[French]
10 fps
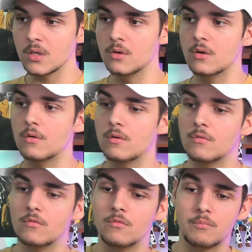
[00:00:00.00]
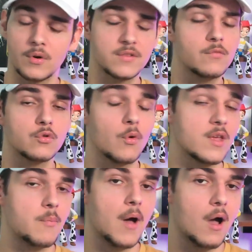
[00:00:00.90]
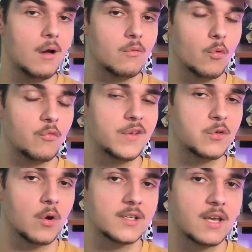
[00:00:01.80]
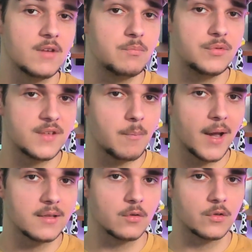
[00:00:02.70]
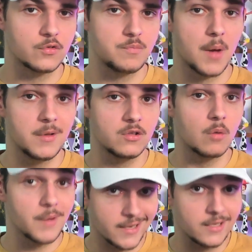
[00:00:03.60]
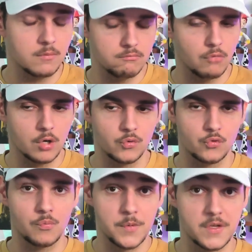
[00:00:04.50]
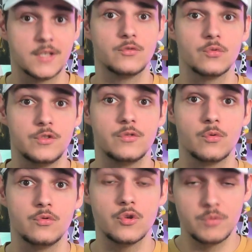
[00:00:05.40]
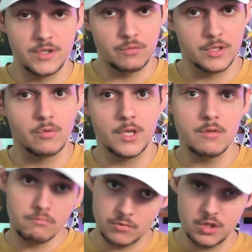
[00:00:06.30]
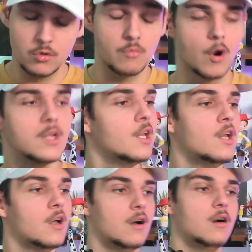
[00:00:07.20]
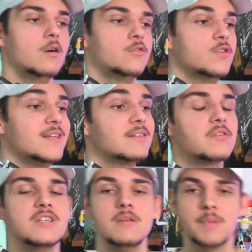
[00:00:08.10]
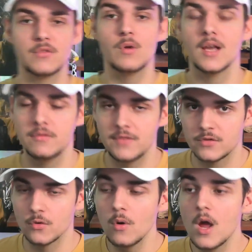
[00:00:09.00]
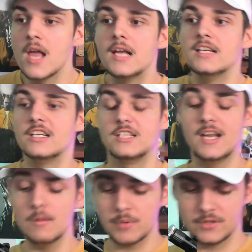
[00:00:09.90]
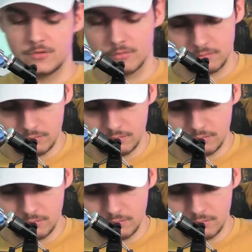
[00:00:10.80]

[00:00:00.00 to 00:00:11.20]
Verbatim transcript: euh, pour l'instant, vous ne croyez pas au fait que Henri Cavill puisse apparaître en tant que Superman dans Black Adam. donc je vous pose la question aussi sur YouTube, si vous y croyez, dites-le moi. ceci étant dit, passons à la réflexion. J'ai l'impression